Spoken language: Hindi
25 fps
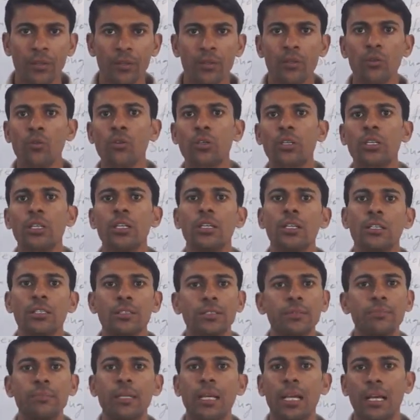क्योंकि
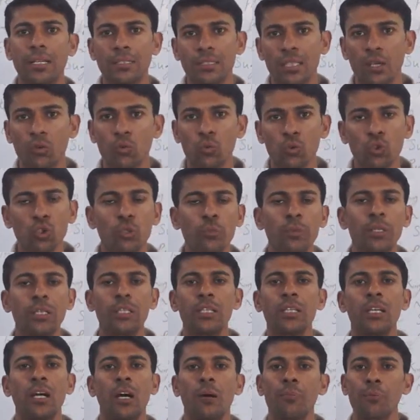इसमें ऐसा कुछ भी
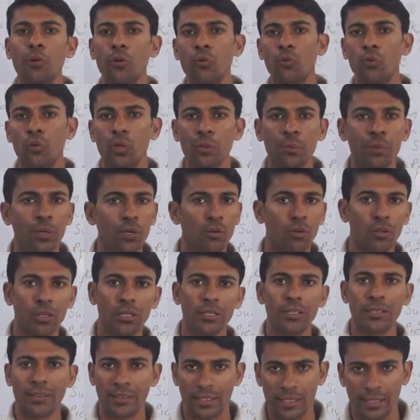नहीं है आपको कोई भी
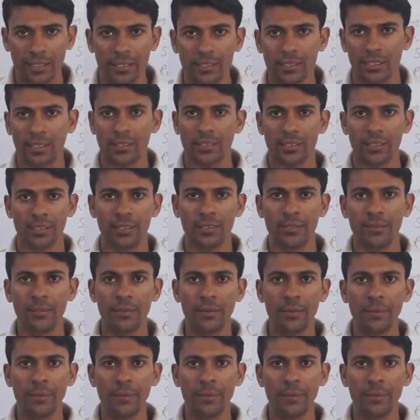गोली नहीं खानी